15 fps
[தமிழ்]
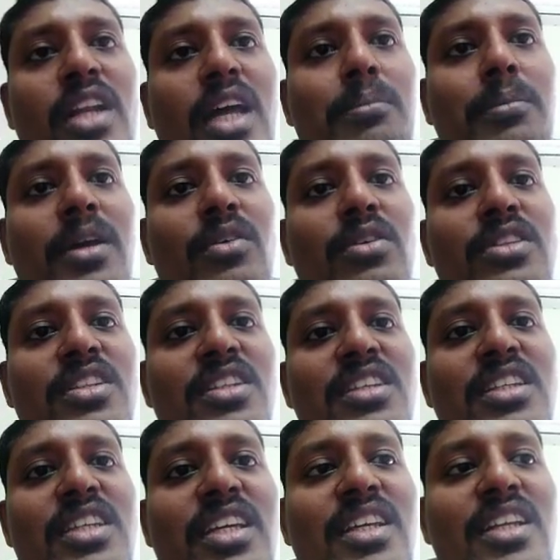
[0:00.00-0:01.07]
நண்பர் வந்துட்டு
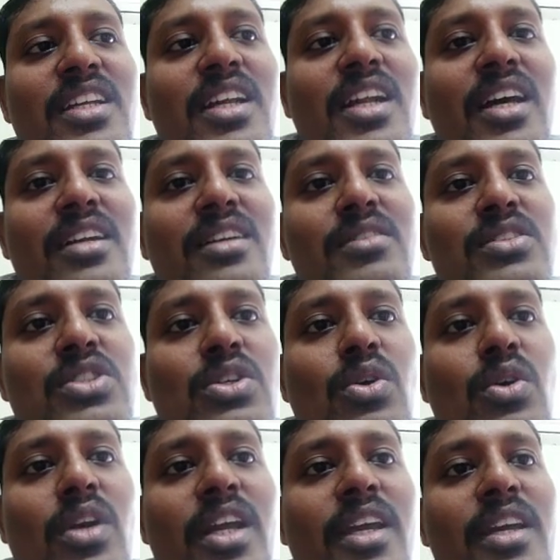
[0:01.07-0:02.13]
இங்கே இருக்கிறாருன்னு
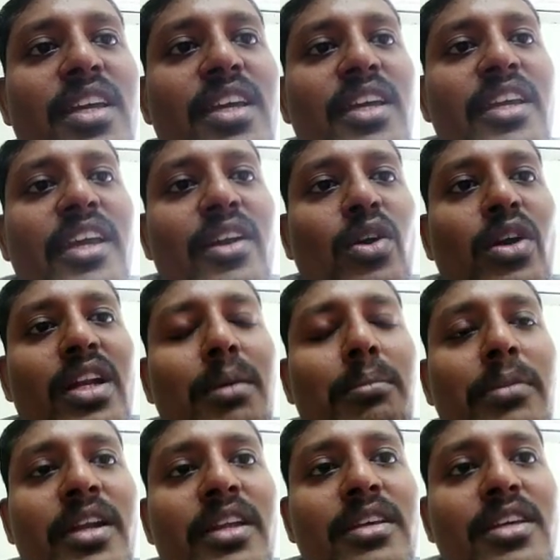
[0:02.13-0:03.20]
வச்சுக்கோங்களேன் என்னோட
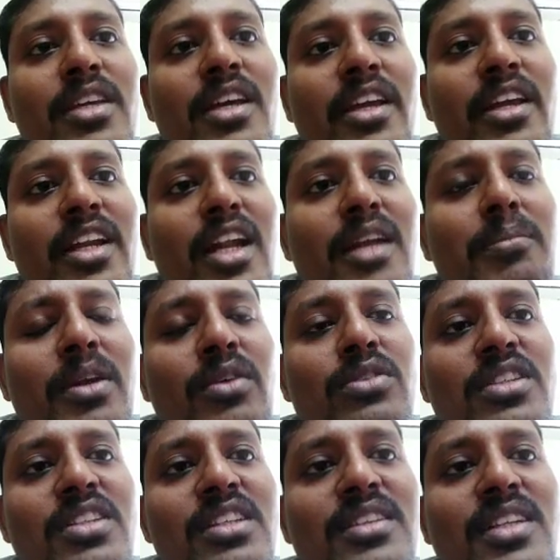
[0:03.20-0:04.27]
நம்பர் இங்கே என் நண்பர்
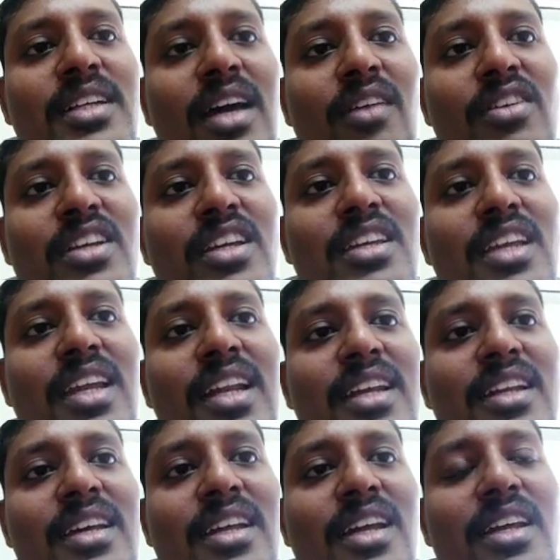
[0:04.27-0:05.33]
வந்துட்டு இந்த டவருக்கு கீழே
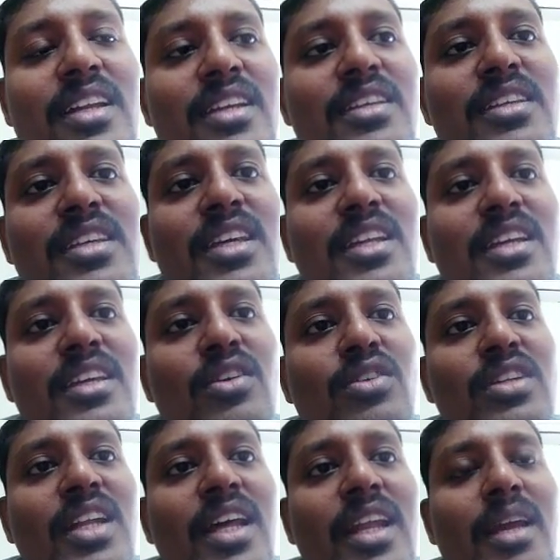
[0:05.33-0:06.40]
இருக்கிறாரு இங்கே இங்கே
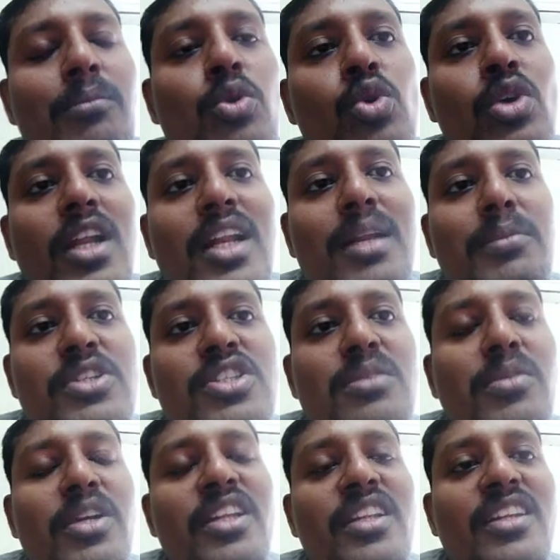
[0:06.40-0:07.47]
வந்து நிறையா ப்ளூ கலரில் மென்ஷன்
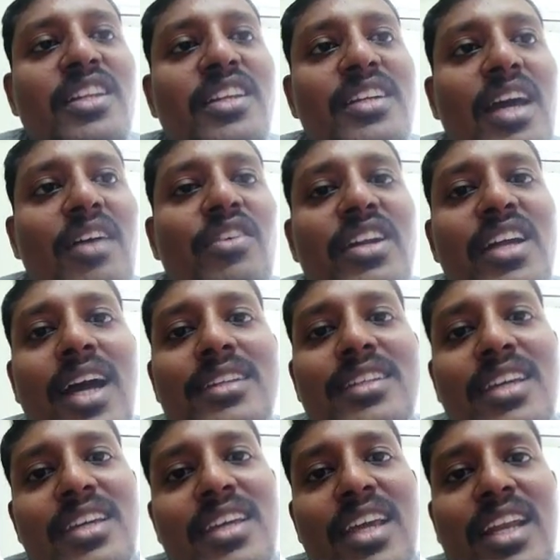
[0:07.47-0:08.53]
பண்ணியிருக்குது டவர் வருவார்
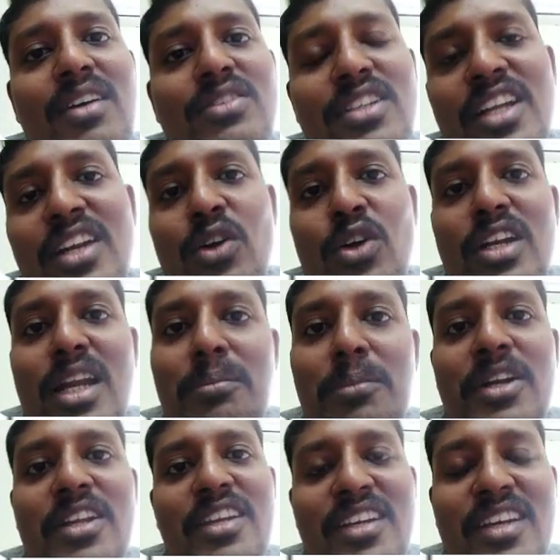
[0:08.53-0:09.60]
அதுக்கு கீழே வந்துட்டு என்னோடய
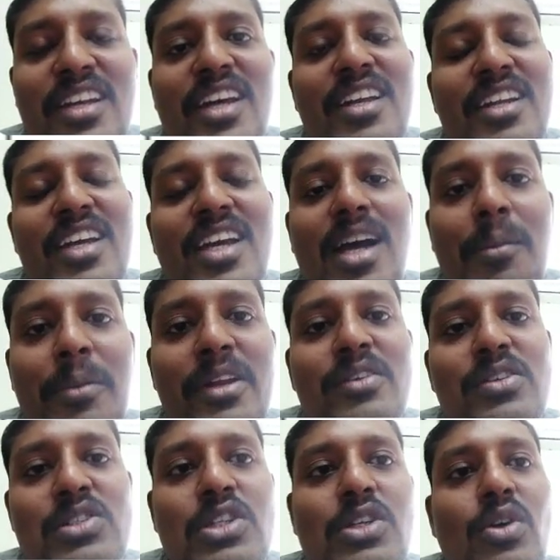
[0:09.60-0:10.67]
நண்பர் இருக்கிறாரு அப்படின்னு
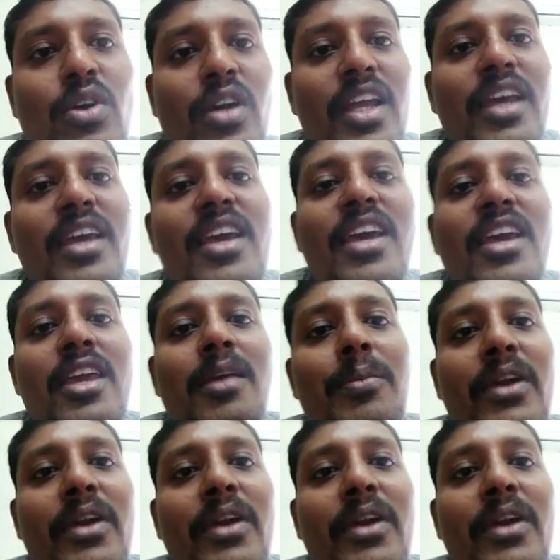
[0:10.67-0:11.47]
வச்சுக்கோங்களேன் இப்போ